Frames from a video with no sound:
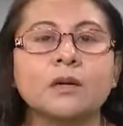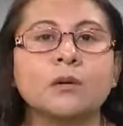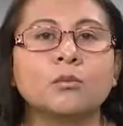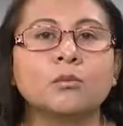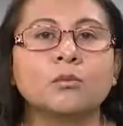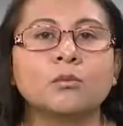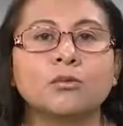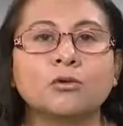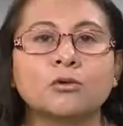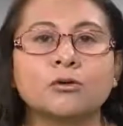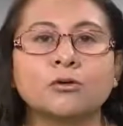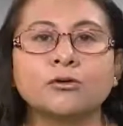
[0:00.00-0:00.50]

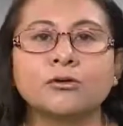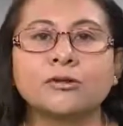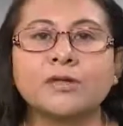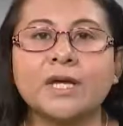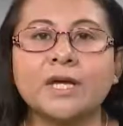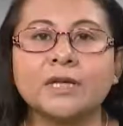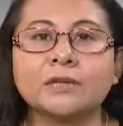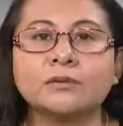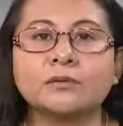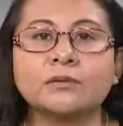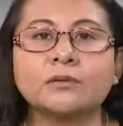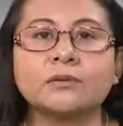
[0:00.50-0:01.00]
Por lo
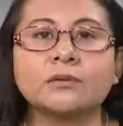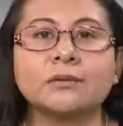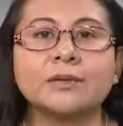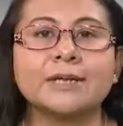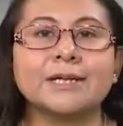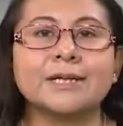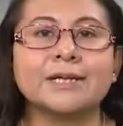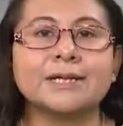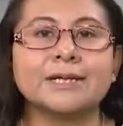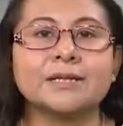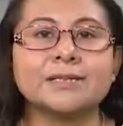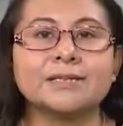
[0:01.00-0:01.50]
tanto,
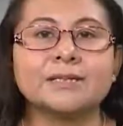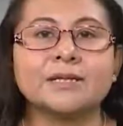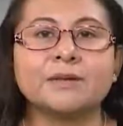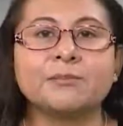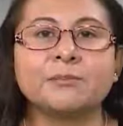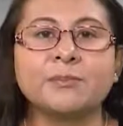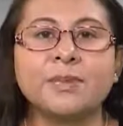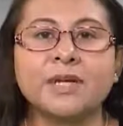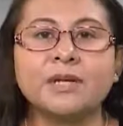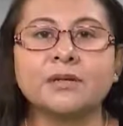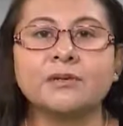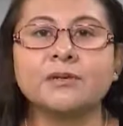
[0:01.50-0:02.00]
el
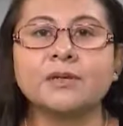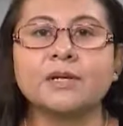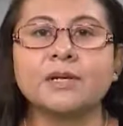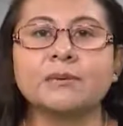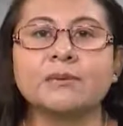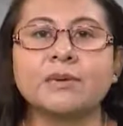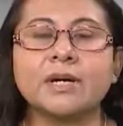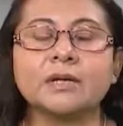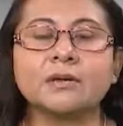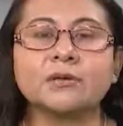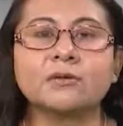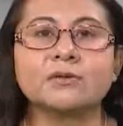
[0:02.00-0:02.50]
desempeño
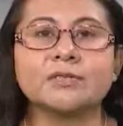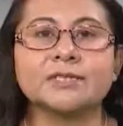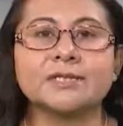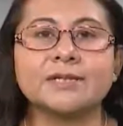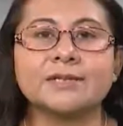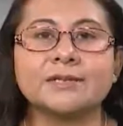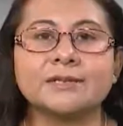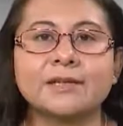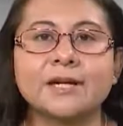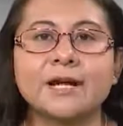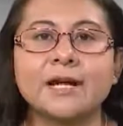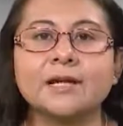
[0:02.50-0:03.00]
del Banco
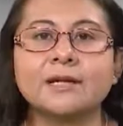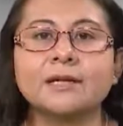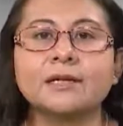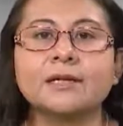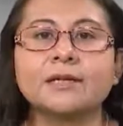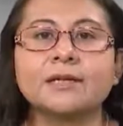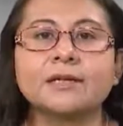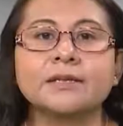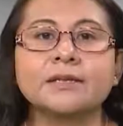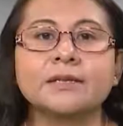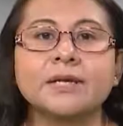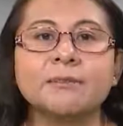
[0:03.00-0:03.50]
Central
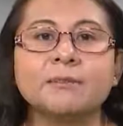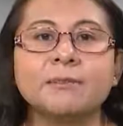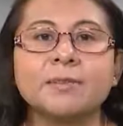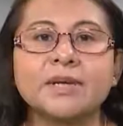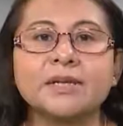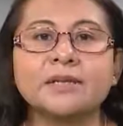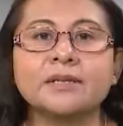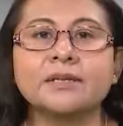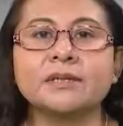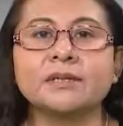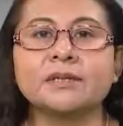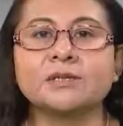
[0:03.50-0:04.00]

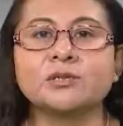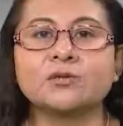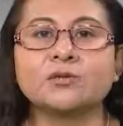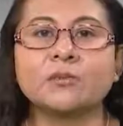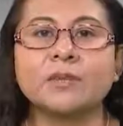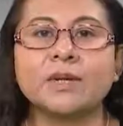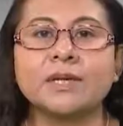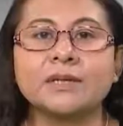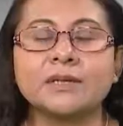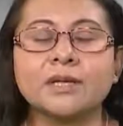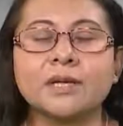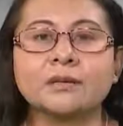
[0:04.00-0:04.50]
depende de su
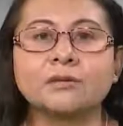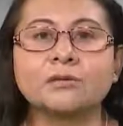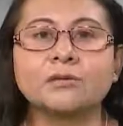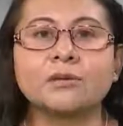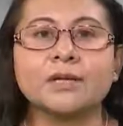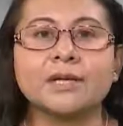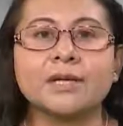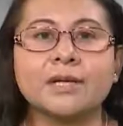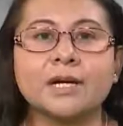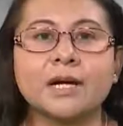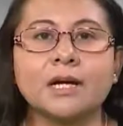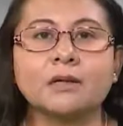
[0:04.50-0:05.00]
mandato
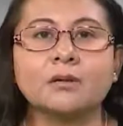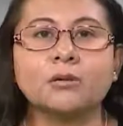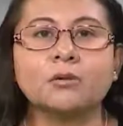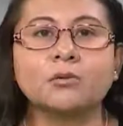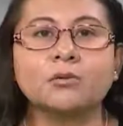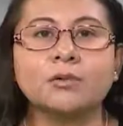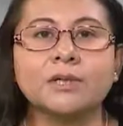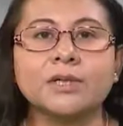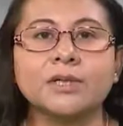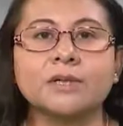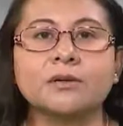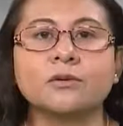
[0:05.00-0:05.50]
legal
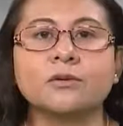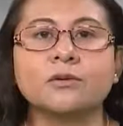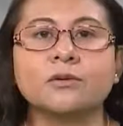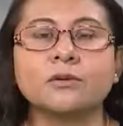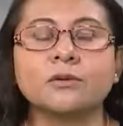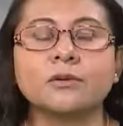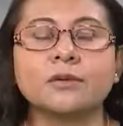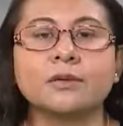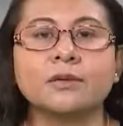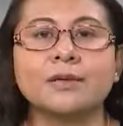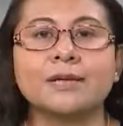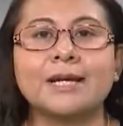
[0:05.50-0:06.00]
único,
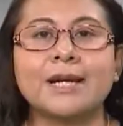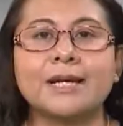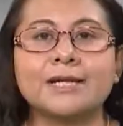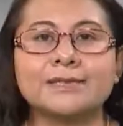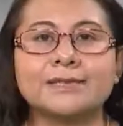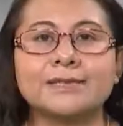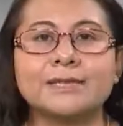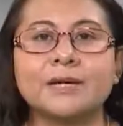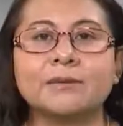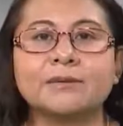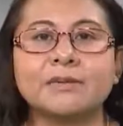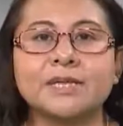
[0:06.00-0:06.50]
la
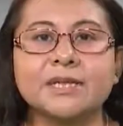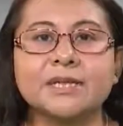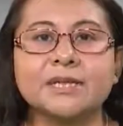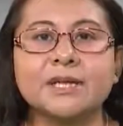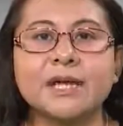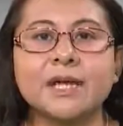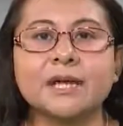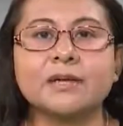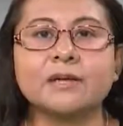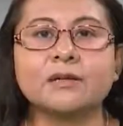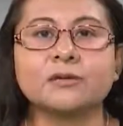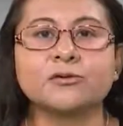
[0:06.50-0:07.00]

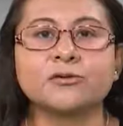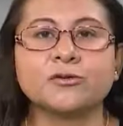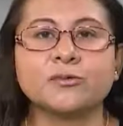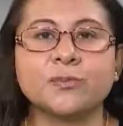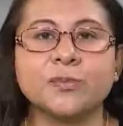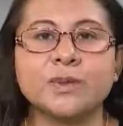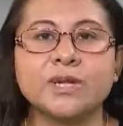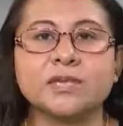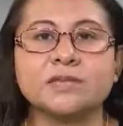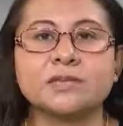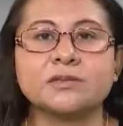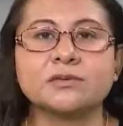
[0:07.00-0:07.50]
estabilidad de los
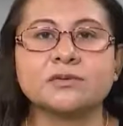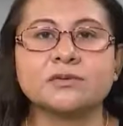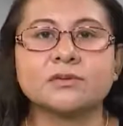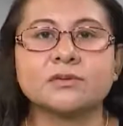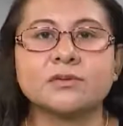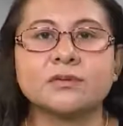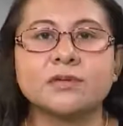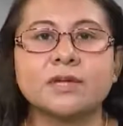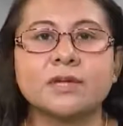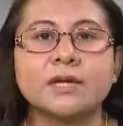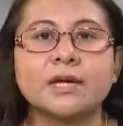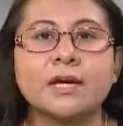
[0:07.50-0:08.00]
precios.
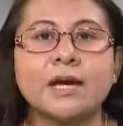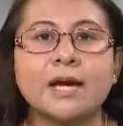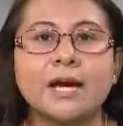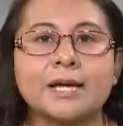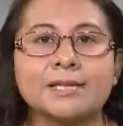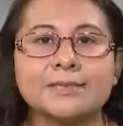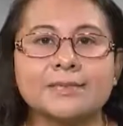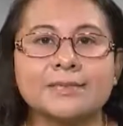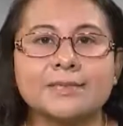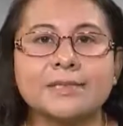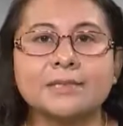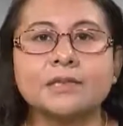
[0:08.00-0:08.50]

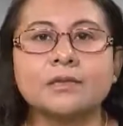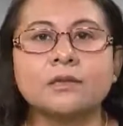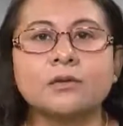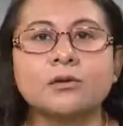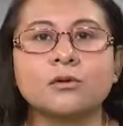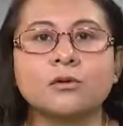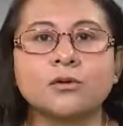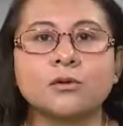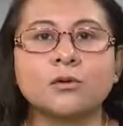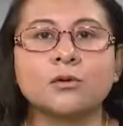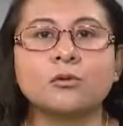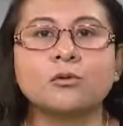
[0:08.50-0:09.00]
Así,
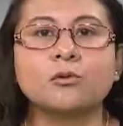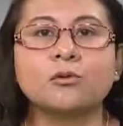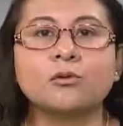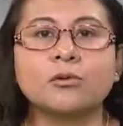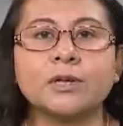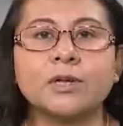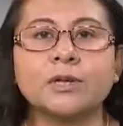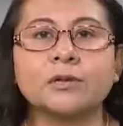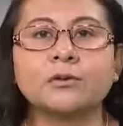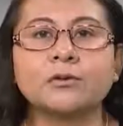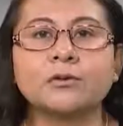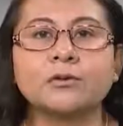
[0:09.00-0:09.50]
lo que
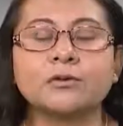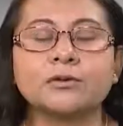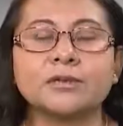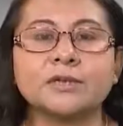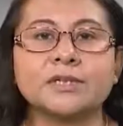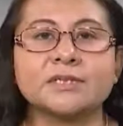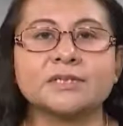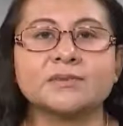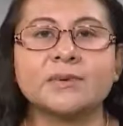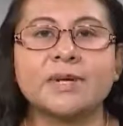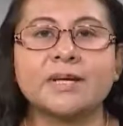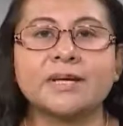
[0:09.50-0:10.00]
ocurra con
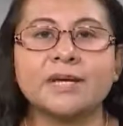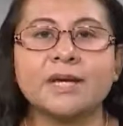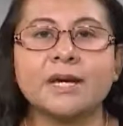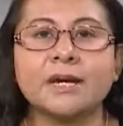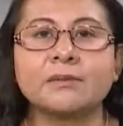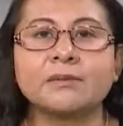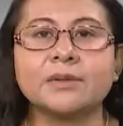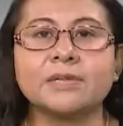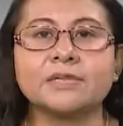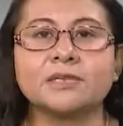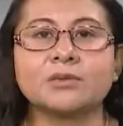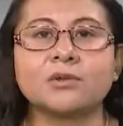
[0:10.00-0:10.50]
otras
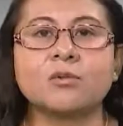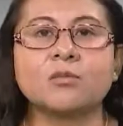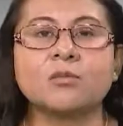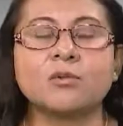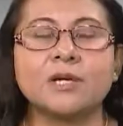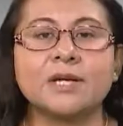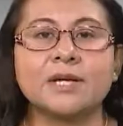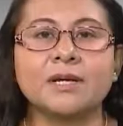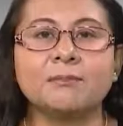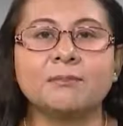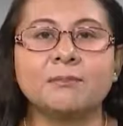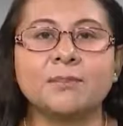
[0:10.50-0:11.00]
variables
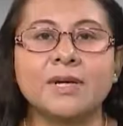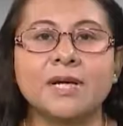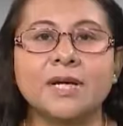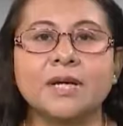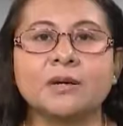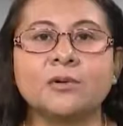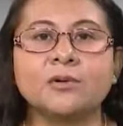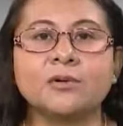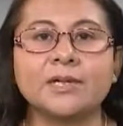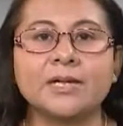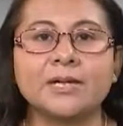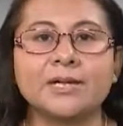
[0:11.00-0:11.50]
como el
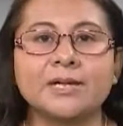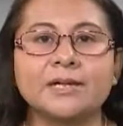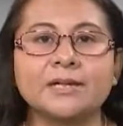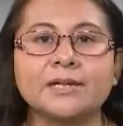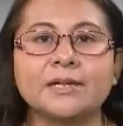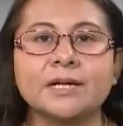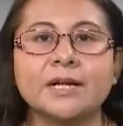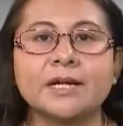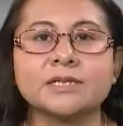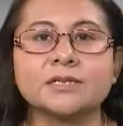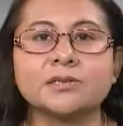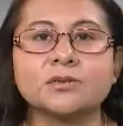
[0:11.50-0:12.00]
empleo y el
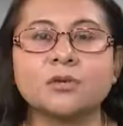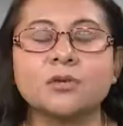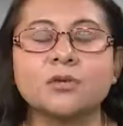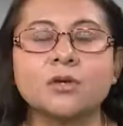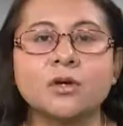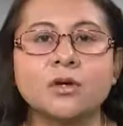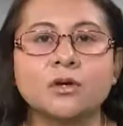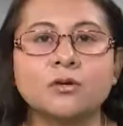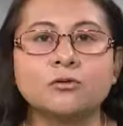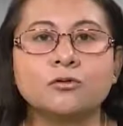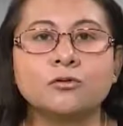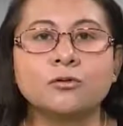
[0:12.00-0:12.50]
ingreso
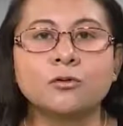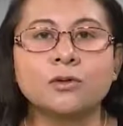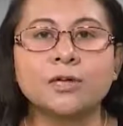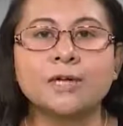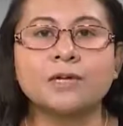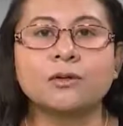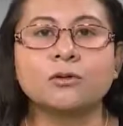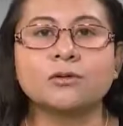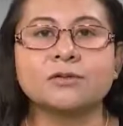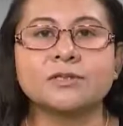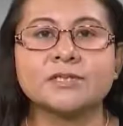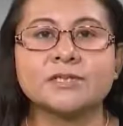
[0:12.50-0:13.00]
no
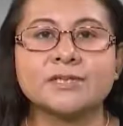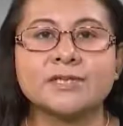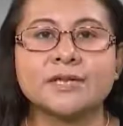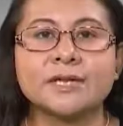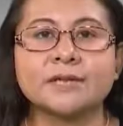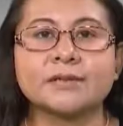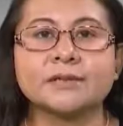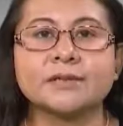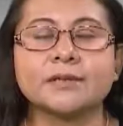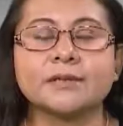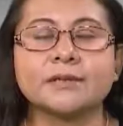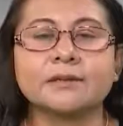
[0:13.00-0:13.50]
le
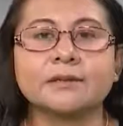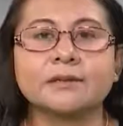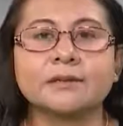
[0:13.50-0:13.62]
concierne.